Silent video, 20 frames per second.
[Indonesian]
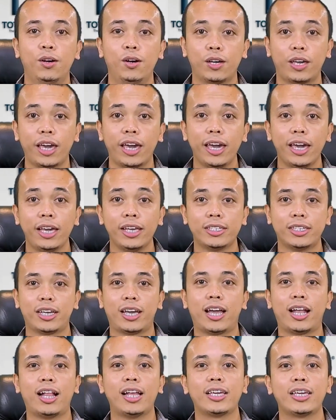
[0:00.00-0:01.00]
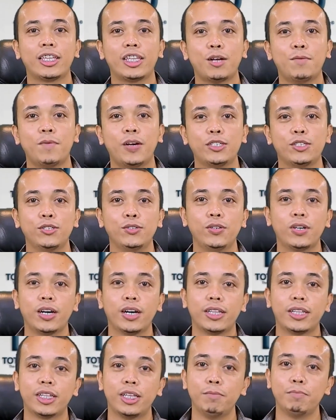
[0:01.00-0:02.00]
Oke, sekarang kita
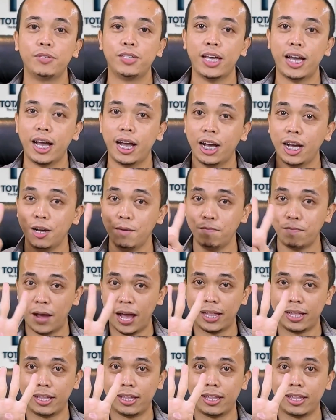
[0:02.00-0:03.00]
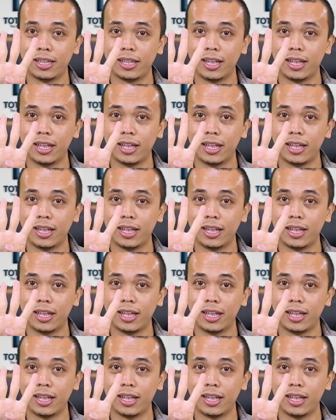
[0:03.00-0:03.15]
masuk ke tips yang keempat.